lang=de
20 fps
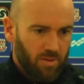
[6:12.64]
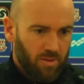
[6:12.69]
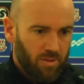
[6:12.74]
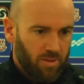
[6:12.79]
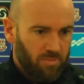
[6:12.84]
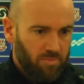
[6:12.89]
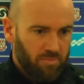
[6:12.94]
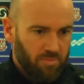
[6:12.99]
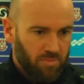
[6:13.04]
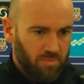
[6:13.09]

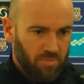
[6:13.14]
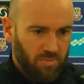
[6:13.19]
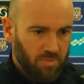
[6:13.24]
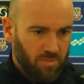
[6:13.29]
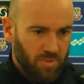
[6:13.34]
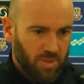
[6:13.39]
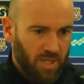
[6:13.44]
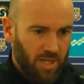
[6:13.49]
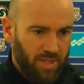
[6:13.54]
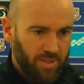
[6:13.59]

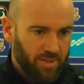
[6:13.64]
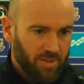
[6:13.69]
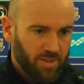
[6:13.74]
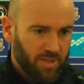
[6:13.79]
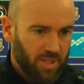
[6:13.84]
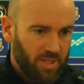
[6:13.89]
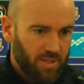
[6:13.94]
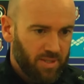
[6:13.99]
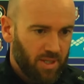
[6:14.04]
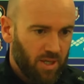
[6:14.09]
ähm, keine,
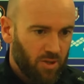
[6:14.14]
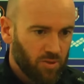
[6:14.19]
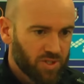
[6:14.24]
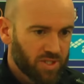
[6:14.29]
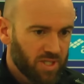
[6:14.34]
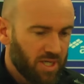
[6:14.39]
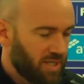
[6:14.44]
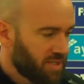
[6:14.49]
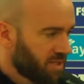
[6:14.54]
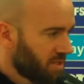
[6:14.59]
keine
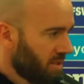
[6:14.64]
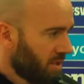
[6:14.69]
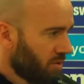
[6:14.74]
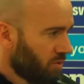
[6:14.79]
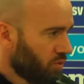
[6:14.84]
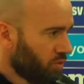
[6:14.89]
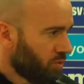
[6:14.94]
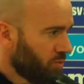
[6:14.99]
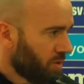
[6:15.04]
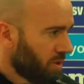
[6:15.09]
Ausreise nach
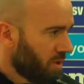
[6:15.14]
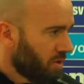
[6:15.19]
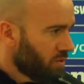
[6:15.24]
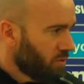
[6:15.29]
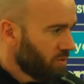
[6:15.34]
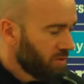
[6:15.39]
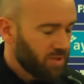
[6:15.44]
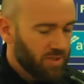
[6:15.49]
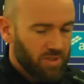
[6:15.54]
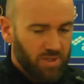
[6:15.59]
oben und nach
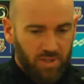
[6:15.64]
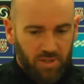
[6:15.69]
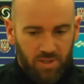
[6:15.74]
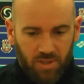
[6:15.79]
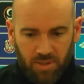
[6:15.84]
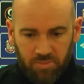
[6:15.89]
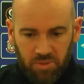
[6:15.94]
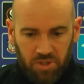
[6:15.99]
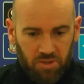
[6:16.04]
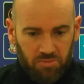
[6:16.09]
unten hin,
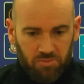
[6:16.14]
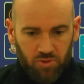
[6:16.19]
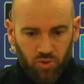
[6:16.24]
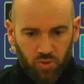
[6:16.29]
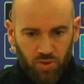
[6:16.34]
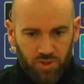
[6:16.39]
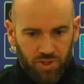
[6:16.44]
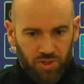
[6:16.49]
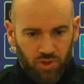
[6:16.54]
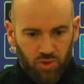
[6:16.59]
aber
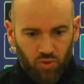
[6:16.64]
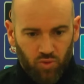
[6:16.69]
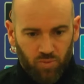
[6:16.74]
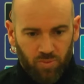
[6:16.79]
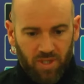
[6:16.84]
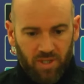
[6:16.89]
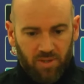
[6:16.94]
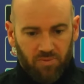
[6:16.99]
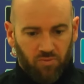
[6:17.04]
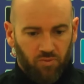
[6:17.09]
so ist es nun
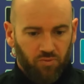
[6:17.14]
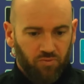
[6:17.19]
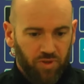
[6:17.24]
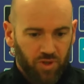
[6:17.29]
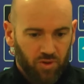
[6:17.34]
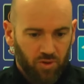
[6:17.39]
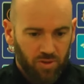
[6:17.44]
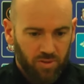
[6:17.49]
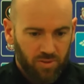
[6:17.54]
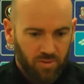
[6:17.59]
mal. Und
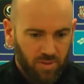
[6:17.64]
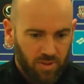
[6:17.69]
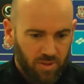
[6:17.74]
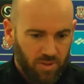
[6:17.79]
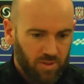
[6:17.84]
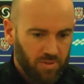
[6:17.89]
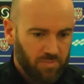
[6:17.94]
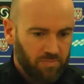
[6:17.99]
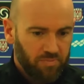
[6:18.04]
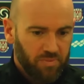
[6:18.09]
wir können
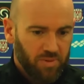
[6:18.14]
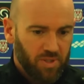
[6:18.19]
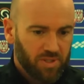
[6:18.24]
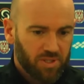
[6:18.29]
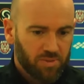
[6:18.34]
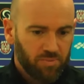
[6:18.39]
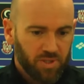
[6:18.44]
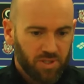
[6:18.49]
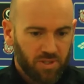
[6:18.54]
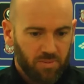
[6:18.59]
äh,
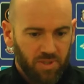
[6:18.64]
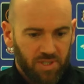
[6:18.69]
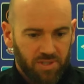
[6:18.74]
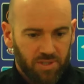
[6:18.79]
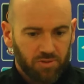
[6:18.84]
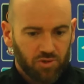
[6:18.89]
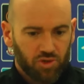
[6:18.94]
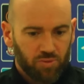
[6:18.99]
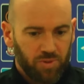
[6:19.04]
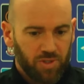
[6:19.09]
jetzt mit dem
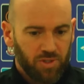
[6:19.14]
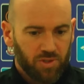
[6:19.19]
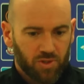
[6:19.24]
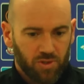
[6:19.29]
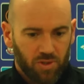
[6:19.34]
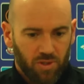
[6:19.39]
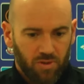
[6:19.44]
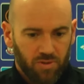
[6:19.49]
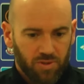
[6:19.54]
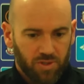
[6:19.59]
letzten Spiel
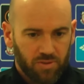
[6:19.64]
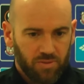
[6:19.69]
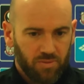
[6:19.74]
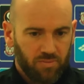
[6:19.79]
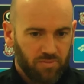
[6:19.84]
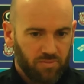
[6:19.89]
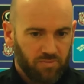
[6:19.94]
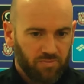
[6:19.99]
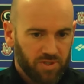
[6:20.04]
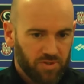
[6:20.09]
zu Hause,
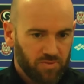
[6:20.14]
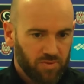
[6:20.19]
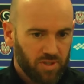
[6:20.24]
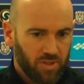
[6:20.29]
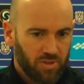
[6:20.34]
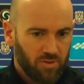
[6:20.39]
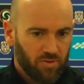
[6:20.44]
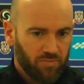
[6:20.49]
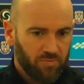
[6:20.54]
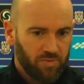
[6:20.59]
was wir
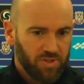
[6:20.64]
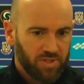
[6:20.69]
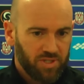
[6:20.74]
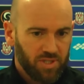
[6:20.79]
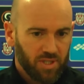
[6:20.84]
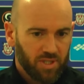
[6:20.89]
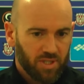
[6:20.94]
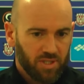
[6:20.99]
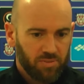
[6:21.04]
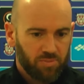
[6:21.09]
dann hoffentlich
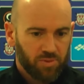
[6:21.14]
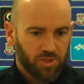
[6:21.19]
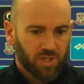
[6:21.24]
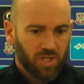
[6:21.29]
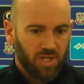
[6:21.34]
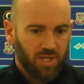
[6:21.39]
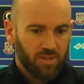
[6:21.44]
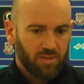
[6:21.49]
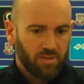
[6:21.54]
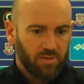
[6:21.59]
siegreich
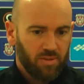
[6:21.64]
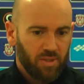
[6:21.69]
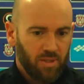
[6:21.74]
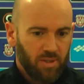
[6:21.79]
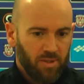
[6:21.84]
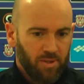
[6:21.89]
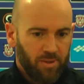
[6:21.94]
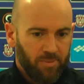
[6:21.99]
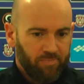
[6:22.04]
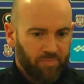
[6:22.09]
bestreiten,
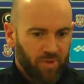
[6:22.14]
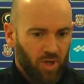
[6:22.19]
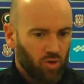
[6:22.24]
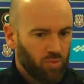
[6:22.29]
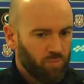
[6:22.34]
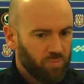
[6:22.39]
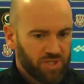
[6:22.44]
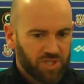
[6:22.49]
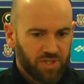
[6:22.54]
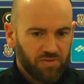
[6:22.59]
auch
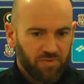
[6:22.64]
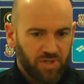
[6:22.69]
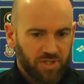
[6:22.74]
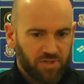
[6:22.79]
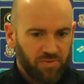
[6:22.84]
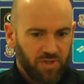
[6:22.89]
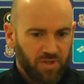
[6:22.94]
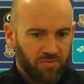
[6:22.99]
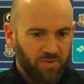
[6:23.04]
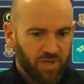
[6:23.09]
ein bisschen
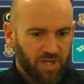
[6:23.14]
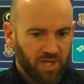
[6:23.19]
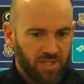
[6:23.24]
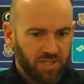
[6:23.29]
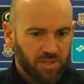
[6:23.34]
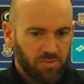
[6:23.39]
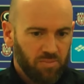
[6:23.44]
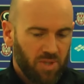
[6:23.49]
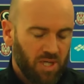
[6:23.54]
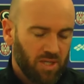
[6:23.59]
was wieder
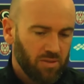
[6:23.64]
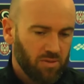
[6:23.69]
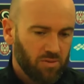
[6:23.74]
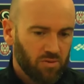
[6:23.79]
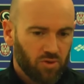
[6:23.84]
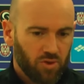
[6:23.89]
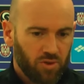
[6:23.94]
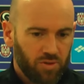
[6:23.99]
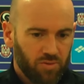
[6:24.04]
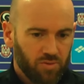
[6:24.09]
vergessen
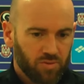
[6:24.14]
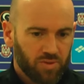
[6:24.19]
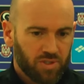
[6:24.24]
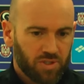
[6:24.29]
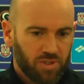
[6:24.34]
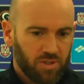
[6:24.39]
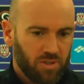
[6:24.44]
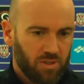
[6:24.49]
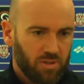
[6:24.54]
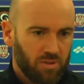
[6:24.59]
machen, können
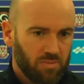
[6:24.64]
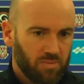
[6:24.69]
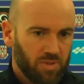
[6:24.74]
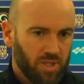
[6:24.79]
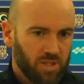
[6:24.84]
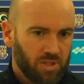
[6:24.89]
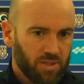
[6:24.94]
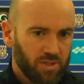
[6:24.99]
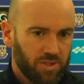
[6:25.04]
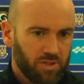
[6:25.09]
uns, äh,
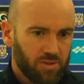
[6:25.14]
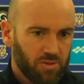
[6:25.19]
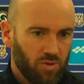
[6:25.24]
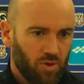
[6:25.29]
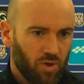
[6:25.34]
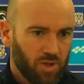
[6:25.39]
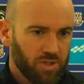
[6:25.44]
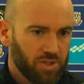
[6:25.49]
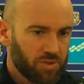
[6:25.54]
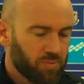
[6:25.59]
denke ich,
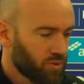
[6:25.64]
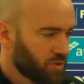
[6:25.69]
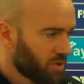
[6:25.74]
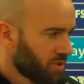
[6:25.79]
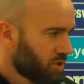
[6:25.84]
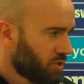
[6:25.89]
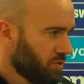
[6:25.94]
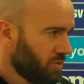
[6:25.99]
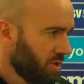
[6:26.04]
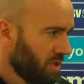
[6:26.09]
ordentlich
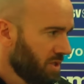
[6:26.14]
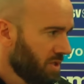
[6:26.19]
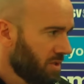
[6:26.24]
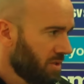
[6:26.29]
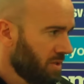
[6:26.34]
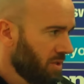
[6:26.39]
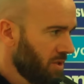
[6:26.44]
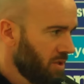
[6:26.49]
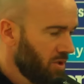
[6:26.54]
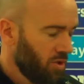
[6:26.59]

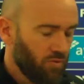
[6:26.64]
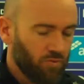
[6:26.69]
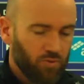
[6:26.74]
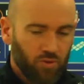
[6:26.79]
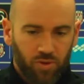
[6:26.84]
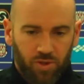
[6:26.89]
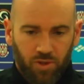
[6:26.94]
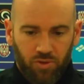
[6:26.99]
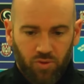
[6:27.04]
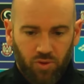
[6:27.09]
positionieren
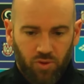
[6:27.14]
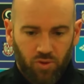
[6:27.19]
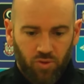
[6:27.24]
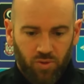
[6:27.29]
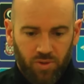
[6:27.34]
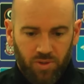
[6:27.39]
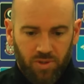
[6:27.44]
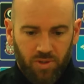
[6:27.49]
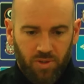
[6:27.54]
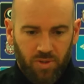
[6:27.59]
vor der
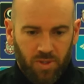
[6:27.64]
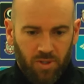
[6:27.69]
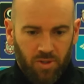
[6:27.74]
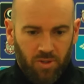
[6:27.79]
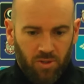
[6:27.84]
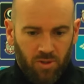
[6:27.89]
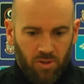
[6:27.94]
Rückrunde